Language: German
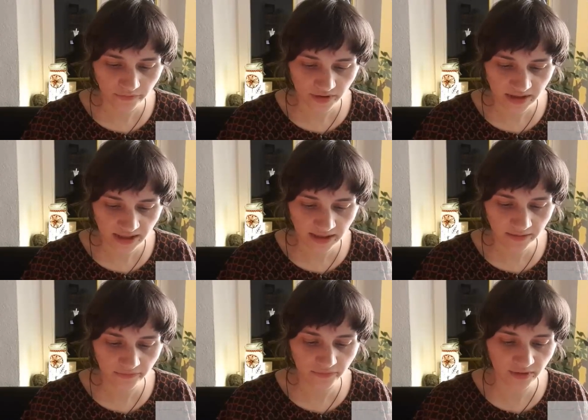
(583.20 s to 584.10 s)
wird
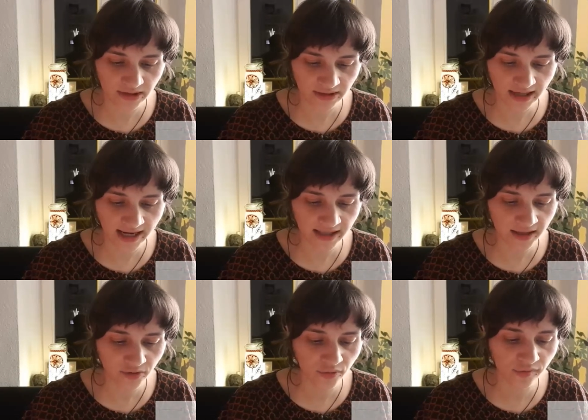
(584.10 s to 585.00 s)
den für ihren
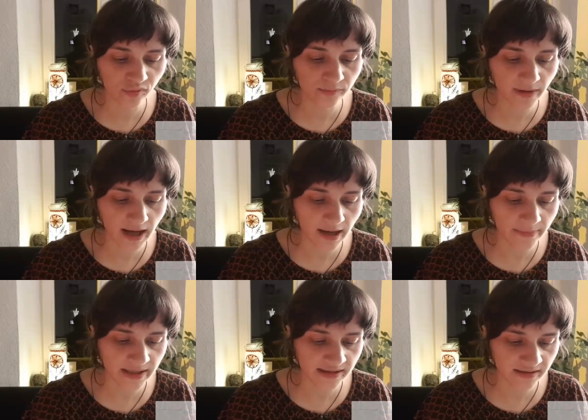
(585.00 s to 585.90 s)
eigenen Konsum
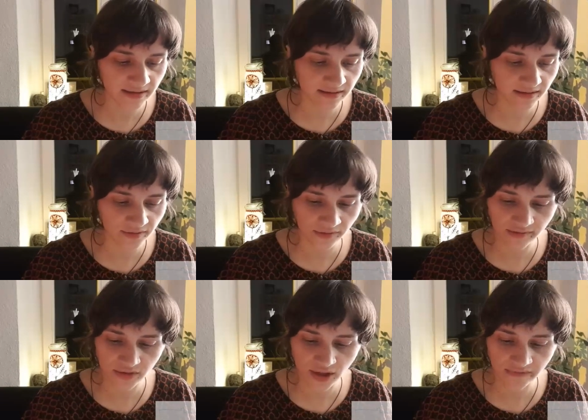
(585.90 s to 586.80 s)
arbeitenden
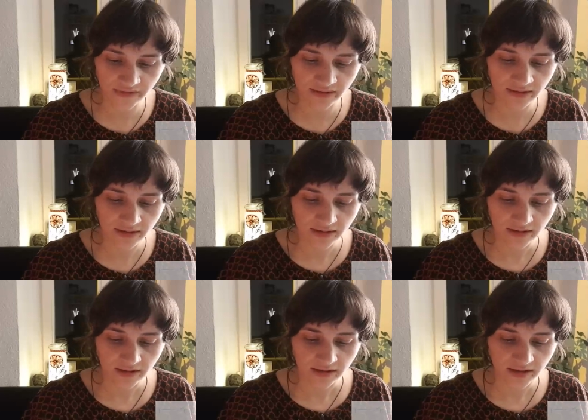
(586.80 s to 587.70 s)
Genossenschaften
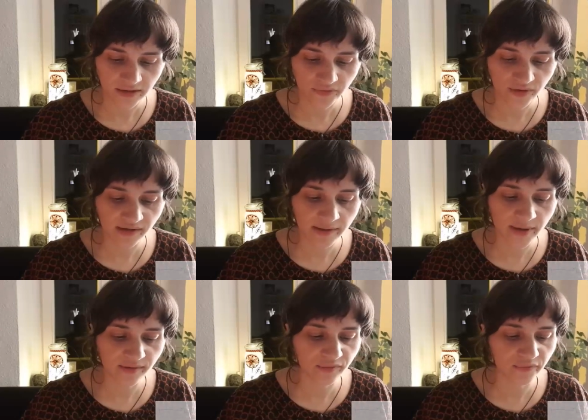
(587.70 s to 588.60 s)
nicht von
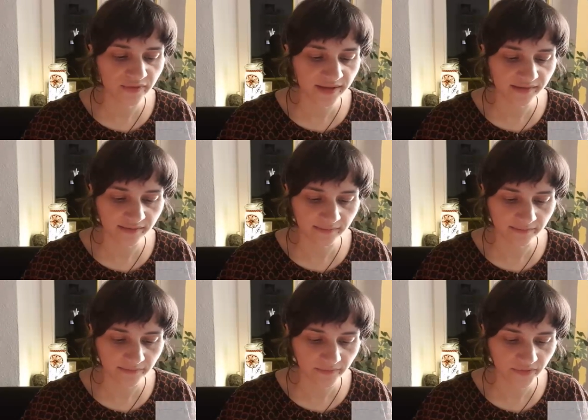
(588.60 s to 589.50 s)
selber zufließen,
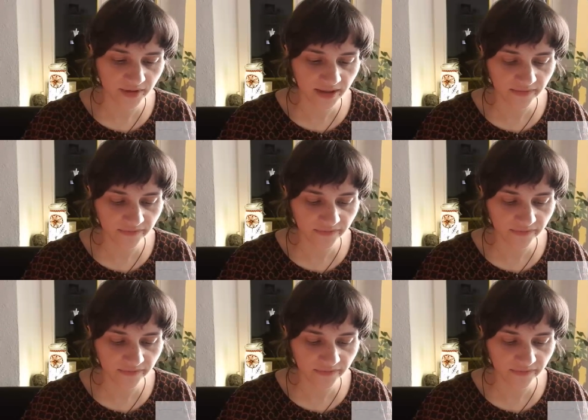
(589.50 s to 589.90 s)
wird ihnen